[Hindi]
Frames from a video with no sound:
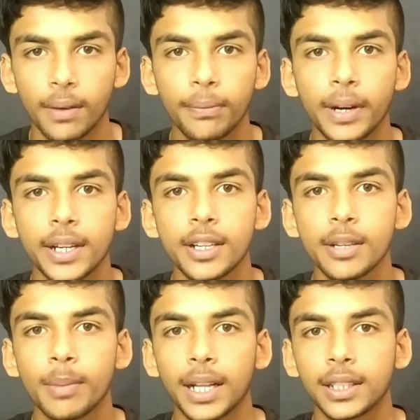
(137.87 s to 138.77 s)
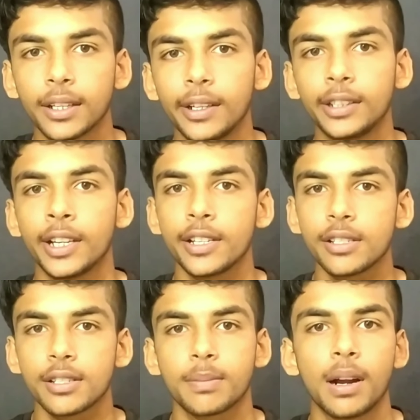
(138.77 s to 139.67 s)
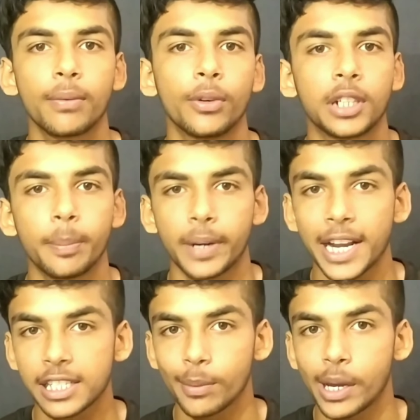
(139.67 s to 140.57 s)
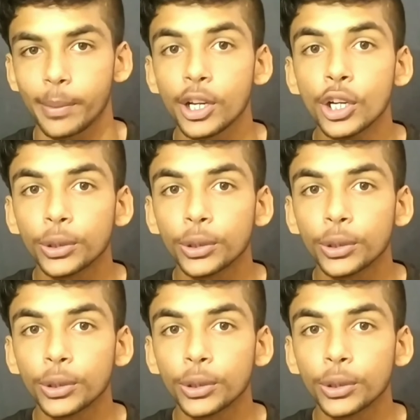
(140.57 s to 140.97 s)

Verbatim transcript: अब फाइनली बात कर लेते हैं इस स्मार्टफोन के प्राइस के बारे में